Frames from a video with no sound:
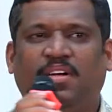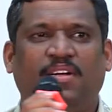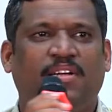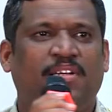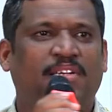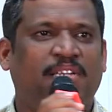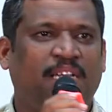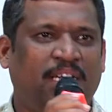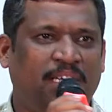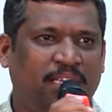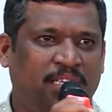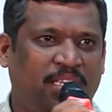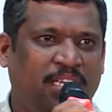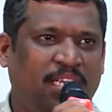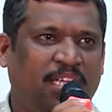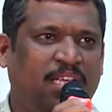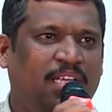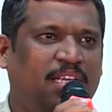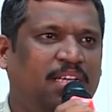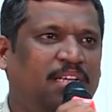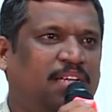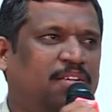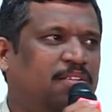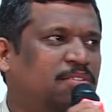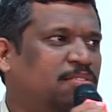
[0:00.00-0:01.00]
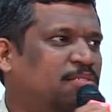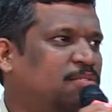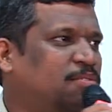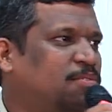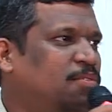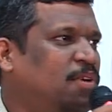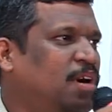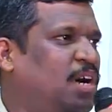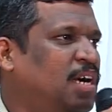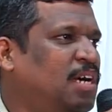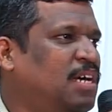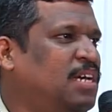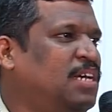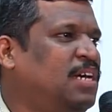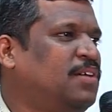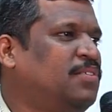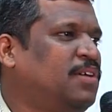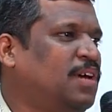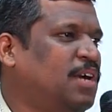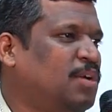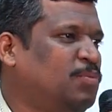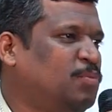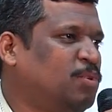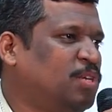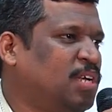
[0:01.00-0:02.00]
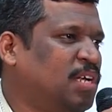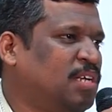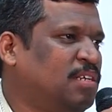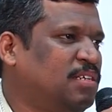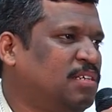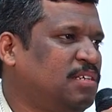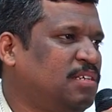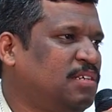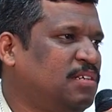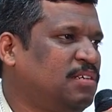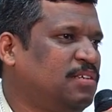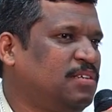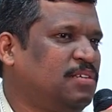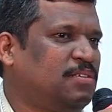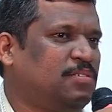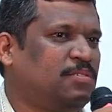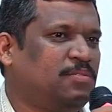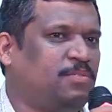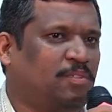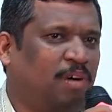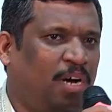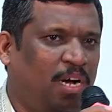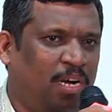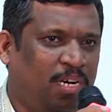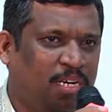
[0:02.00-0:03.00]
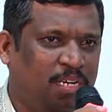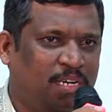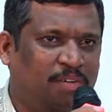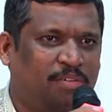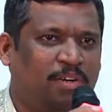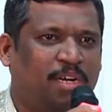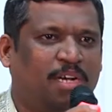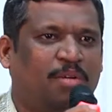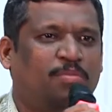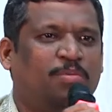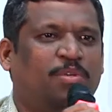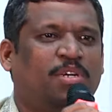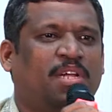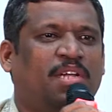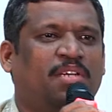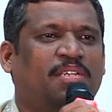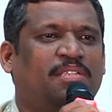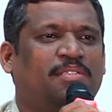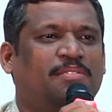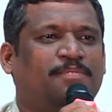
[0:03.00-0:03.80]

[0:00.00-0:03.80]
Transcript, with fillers: நன்றி வாழ்க வளமுடன் வாழ்க வளமுடன்